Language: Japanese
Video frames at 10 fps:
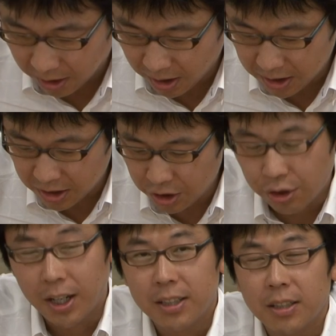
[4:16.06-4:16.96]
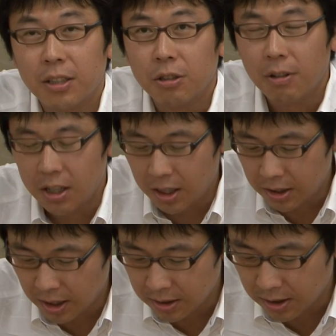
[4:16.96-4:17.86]
やはりにじゅうはっさいという若
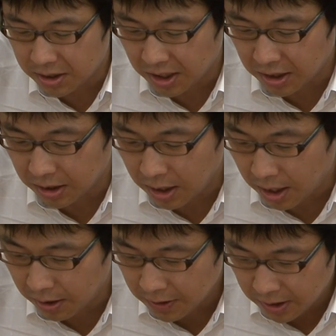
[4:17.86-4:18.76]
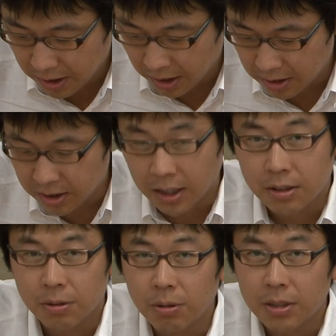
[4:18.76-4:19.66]
い男性社員が自
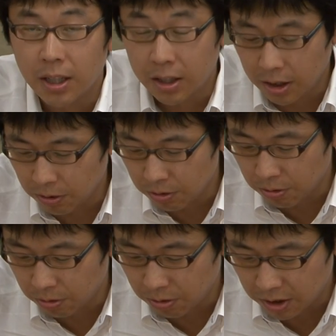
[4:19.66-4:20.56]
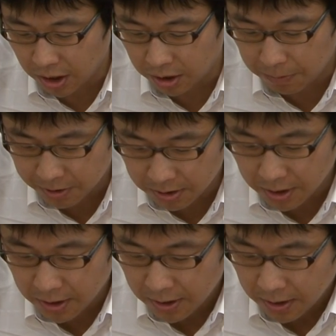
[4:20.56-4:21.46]
殺をされたということになっています。
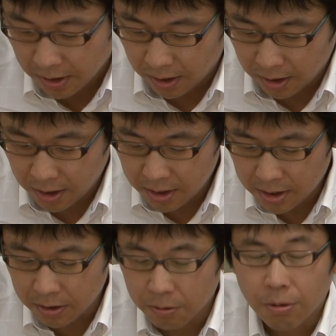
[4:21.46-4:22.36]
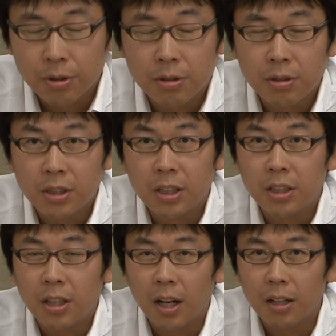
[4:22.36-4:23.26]
A さんの通院して
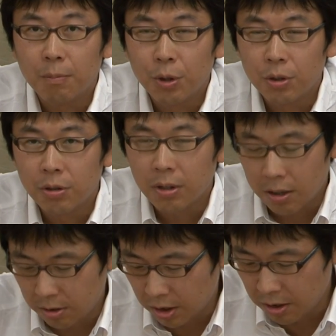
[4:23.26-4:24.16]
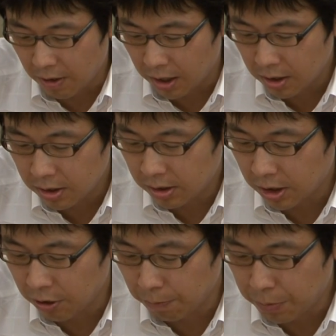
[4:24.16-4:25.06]
いた病院のカルテには
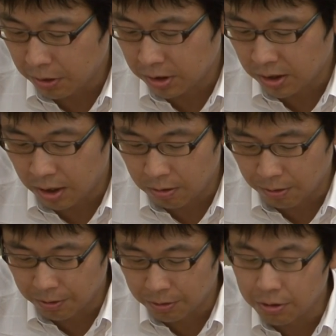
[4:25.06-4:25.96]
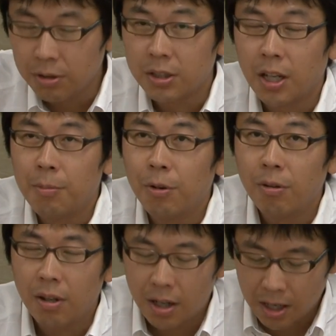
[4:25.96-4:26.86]
月ろっぴゃくじかん労働という記載
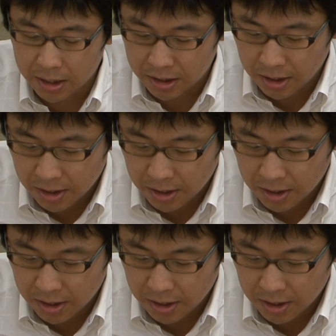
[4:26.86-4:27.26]
もあり、